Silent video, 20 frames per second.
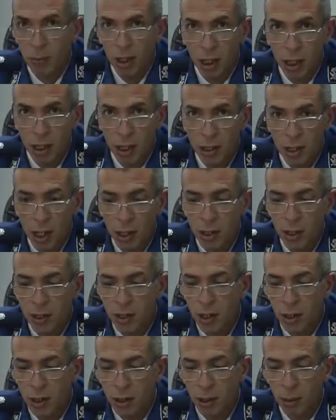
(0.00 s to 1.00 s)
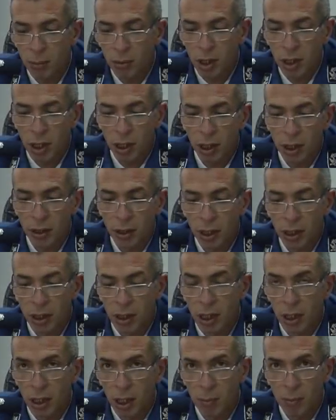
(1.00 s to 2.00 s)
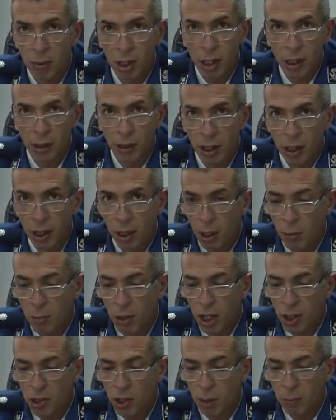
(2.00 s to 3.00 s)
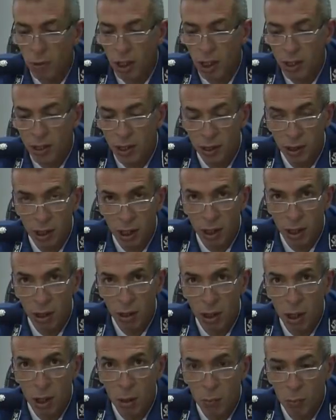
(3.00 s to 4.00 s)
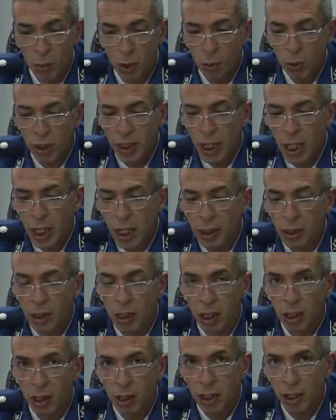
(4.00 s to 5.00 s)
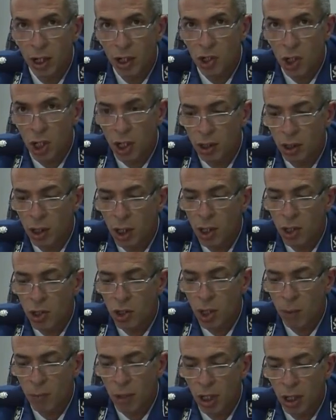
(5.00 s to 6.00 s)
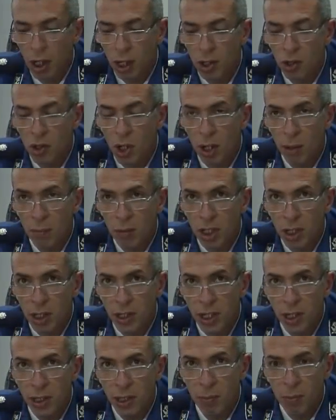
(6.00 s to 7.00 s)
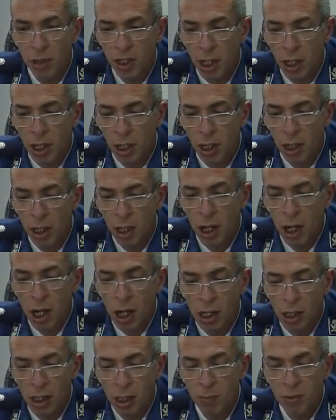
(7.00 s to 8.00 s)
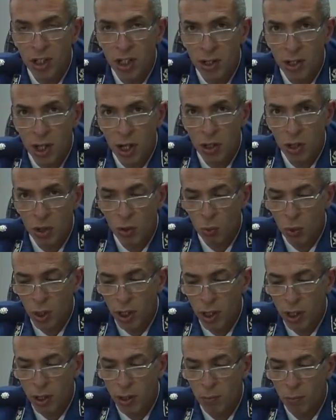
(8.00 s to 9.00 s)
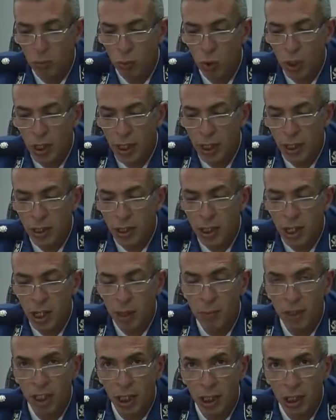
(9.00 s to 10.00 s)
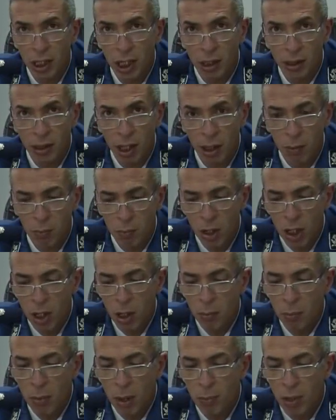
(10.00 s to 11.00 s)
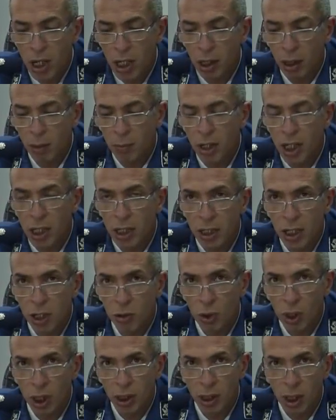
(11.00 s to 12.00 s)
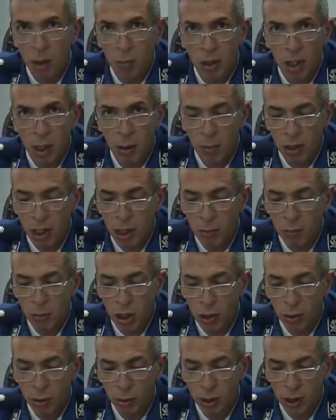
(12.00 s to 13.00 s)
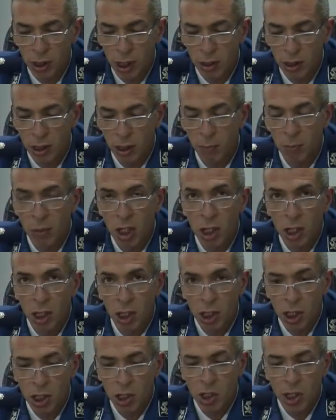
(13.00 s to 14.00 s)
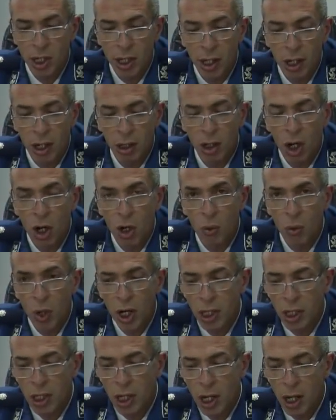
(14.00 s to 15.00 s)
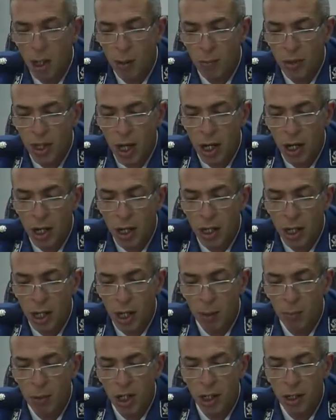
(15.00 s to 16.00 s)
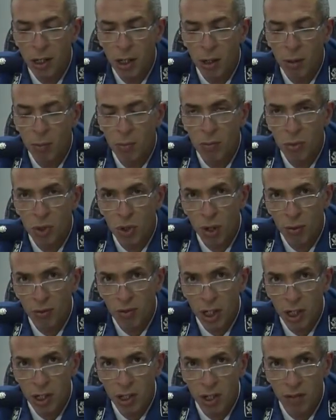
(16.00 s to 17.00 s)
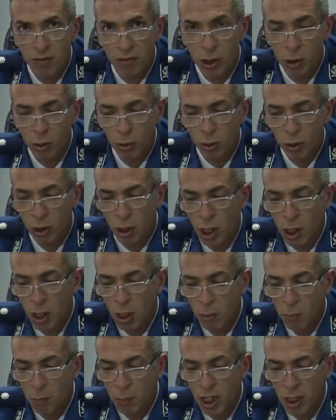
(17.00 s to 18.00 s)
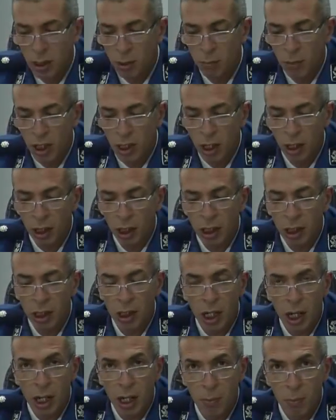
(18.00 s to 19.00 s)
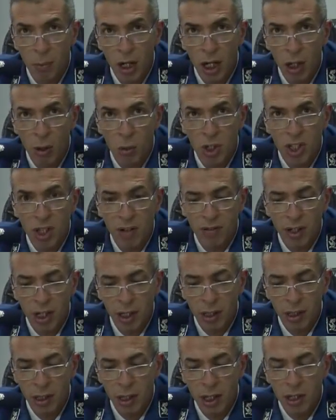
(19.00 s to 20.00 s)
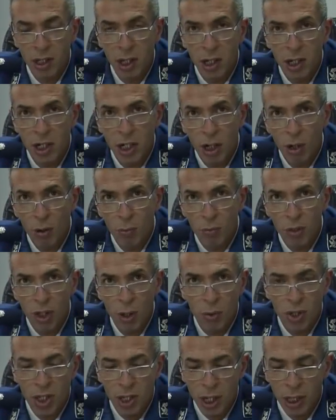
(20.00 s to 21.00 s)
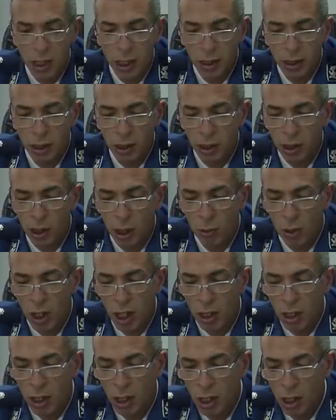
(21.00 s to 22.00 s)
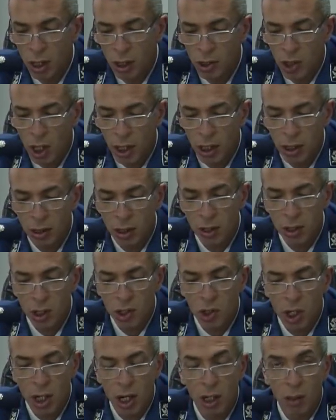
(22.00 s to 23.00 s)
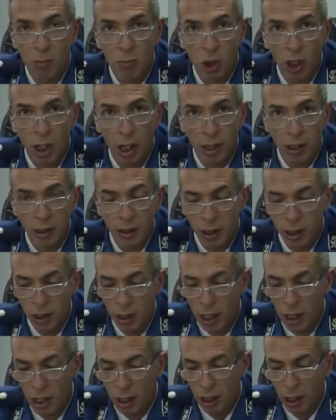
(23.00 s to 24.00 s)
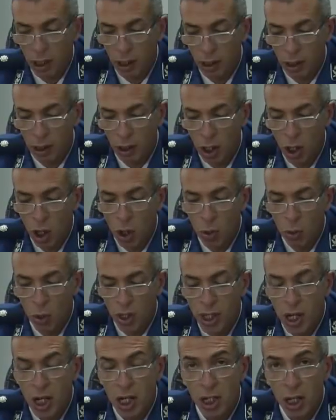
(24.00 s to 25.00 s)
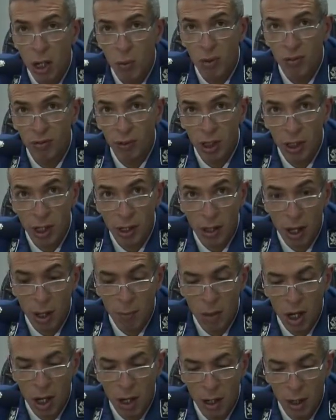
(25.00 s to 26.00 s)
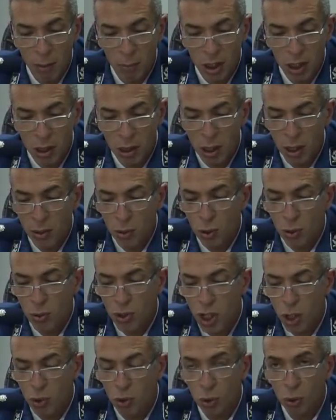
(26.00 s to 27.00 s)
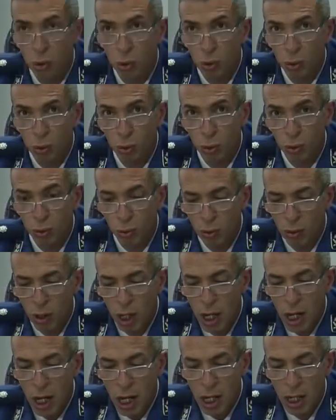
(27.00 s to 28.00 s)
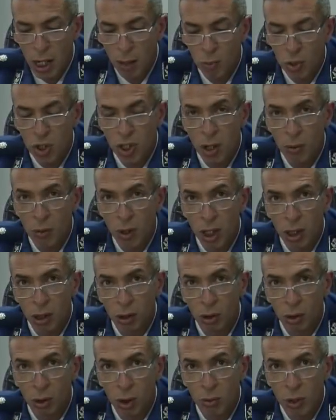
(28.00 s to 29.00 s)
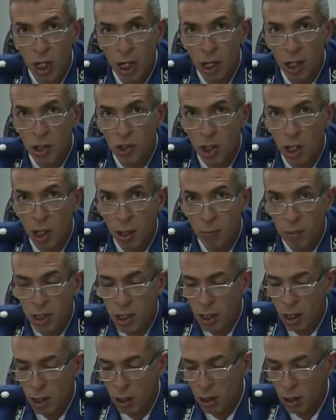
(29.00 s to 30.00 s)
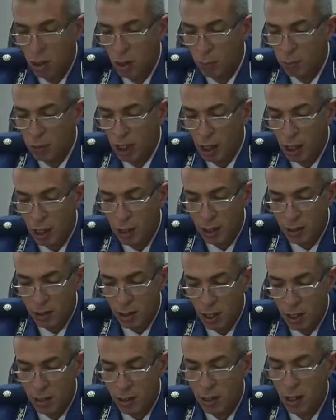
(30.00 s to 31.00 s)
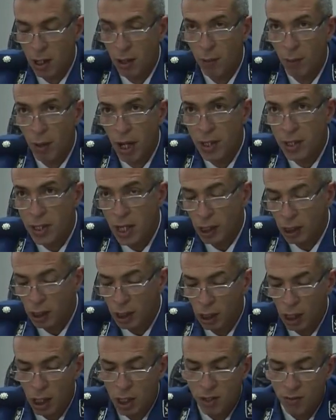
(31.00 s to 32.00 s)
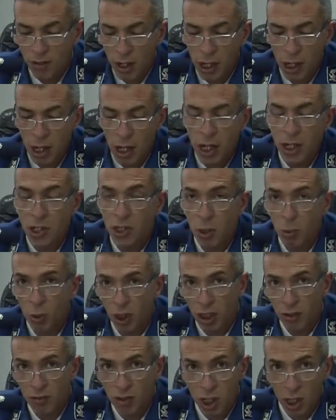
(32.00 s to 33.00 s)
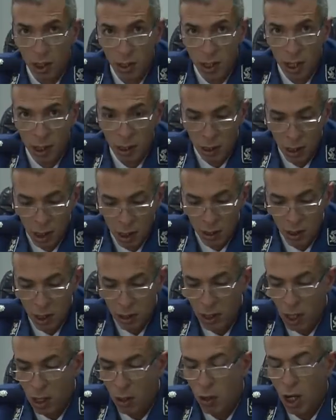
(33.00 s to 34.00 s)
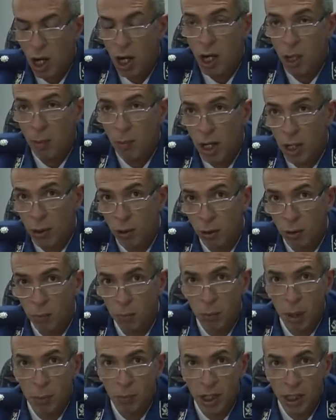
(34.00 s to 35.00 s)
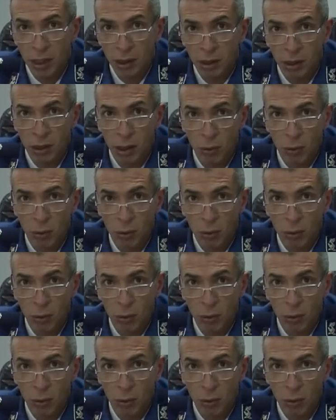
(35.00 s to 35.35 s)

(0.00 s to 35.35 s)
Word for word: تمكنت عناصر الضبطية القضائية للأمن الحضري الرابع عشر بقسنطينة من وضع حد لنشاط شبكة إجرامية تعتمد على الابتزاز والنصب والاحتيال من خلال طلب مبالغ مالية تقدر ب 40 مليون سنتيم لاشتراك وإيهام ضحاياها بأنهم سوف يستفيدون من مداخيل أرباح وسفريات نحو 190 دولة شريطة إشراك منخرطين آخرين وذلك وفق نظام هرمي تنسج خيوطه على مستوى دولة أجنبية بقارة آسيا التحقيق أسفر عن توقيف شخصين تتراوح أعمارهم ما بين